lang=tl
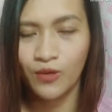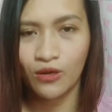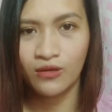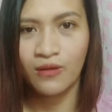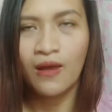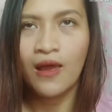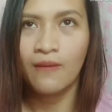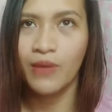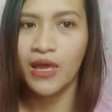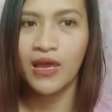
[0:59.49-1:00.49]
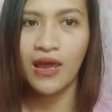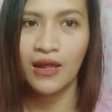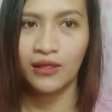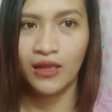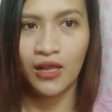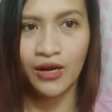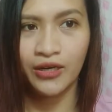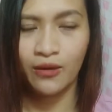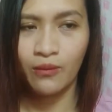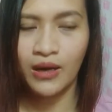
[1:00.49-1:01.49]
nyo being LDR,
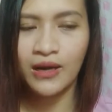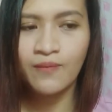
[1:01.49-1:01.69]
ba diba?